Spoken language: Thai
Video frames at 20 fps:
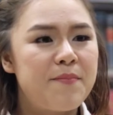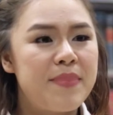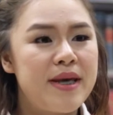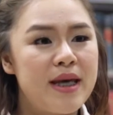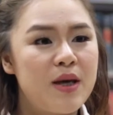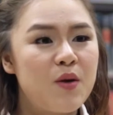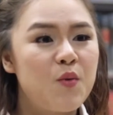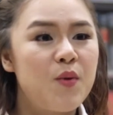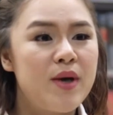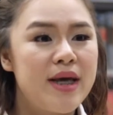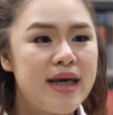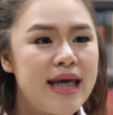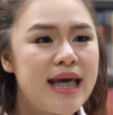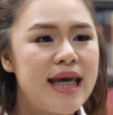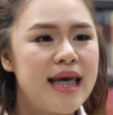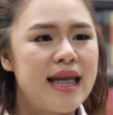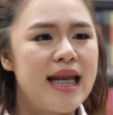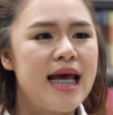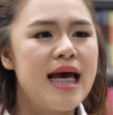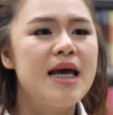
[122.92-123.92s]
พลิกวิก
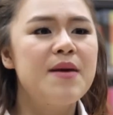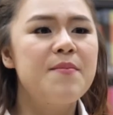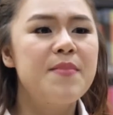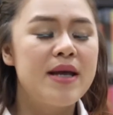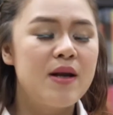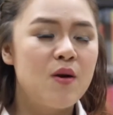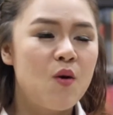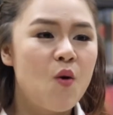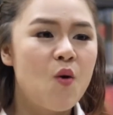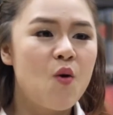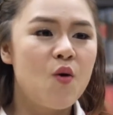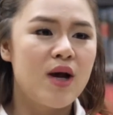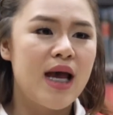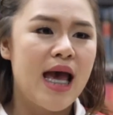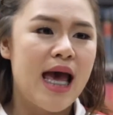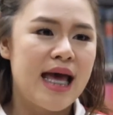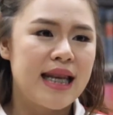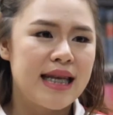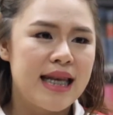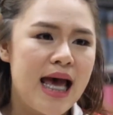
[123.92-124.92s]
ฤตให้เป็นโอ
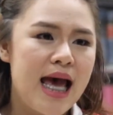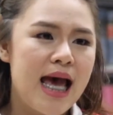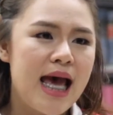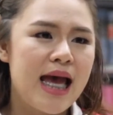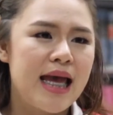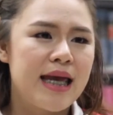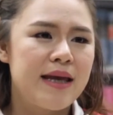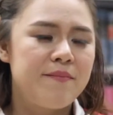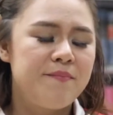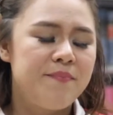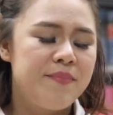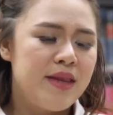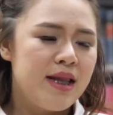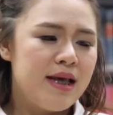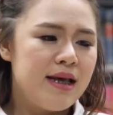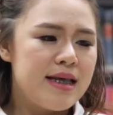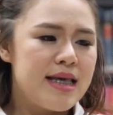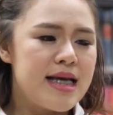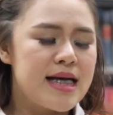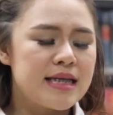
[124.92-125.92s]
กาสได้
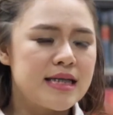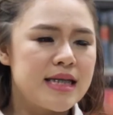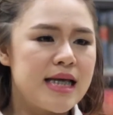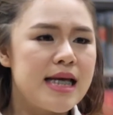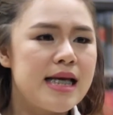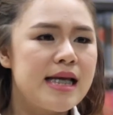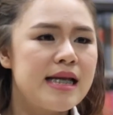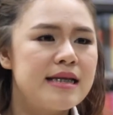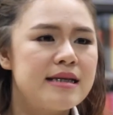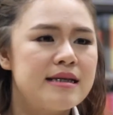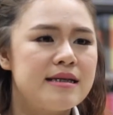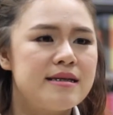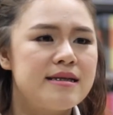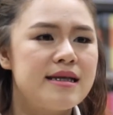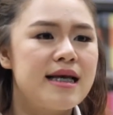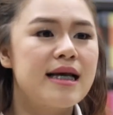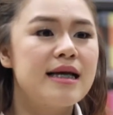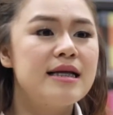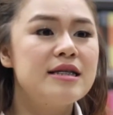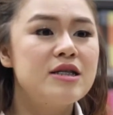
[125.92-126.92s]
อย่างเช่น
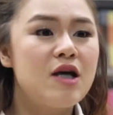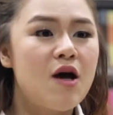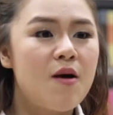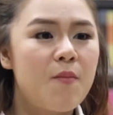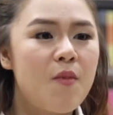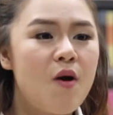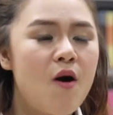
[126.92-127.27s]
second job